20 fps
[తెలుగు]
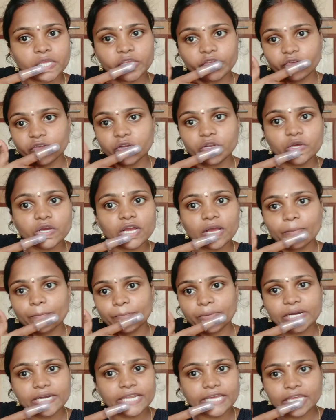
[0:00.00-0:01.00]
ఈ వీడియో
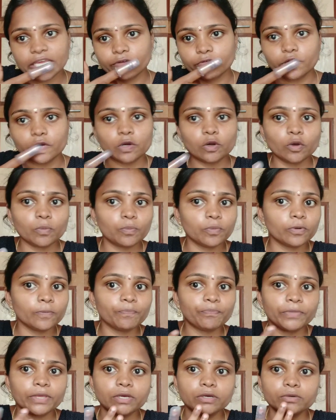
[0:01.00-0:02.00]
కంప్లీట్ అయ్యే లోపు
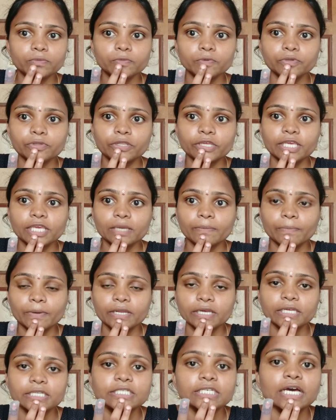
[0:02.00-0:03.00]
మీకు ముందుకి
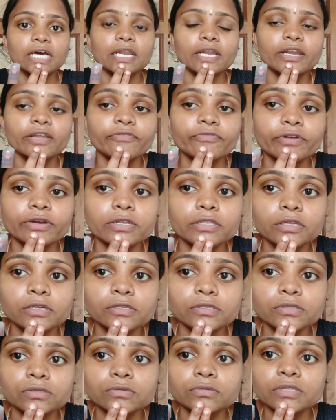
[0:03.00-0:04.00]
ఇప్పటికి చాలా డిఫరెంట్
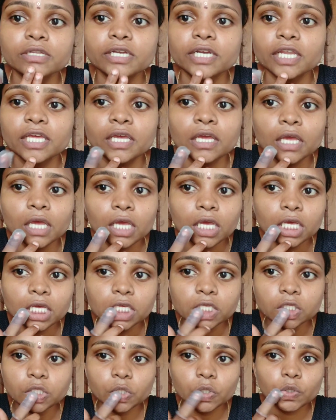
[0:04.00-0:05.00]
తెలుస్తుందండి
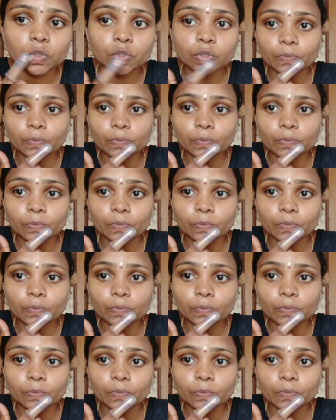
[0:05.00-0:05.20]
సో